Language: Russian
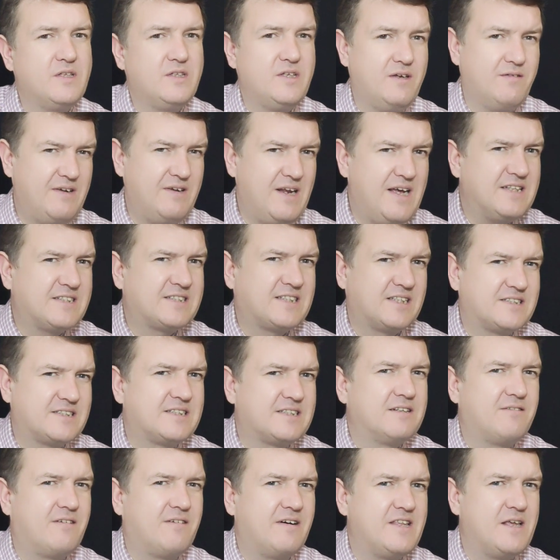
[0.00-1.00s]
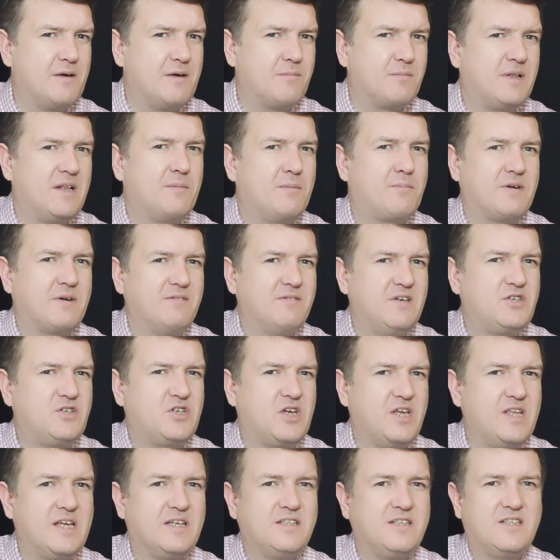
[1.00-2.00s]
не является основанием для
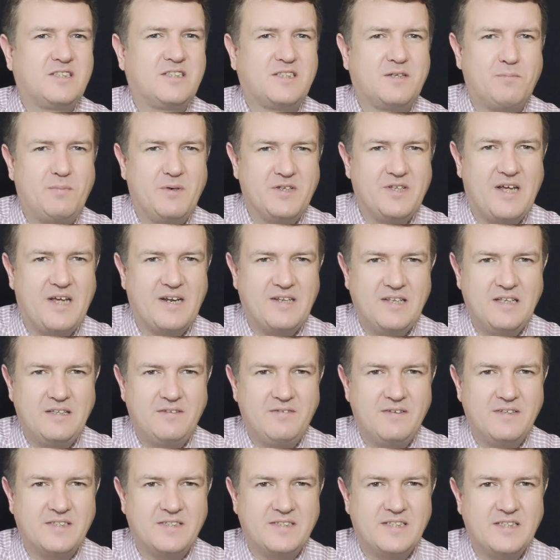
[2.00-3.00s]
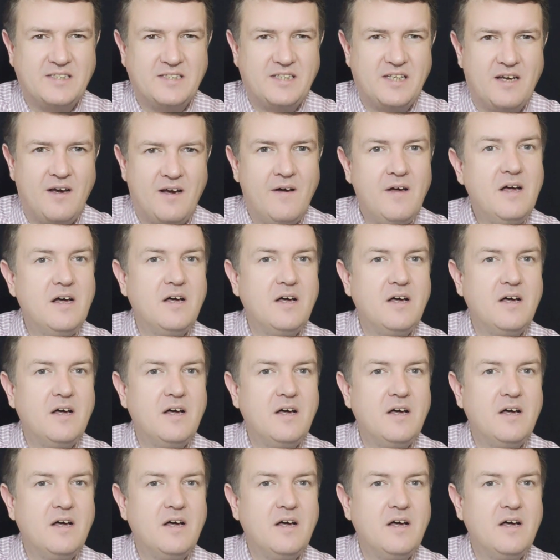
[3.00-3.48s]
привлечения к дисциплинарной ответственности,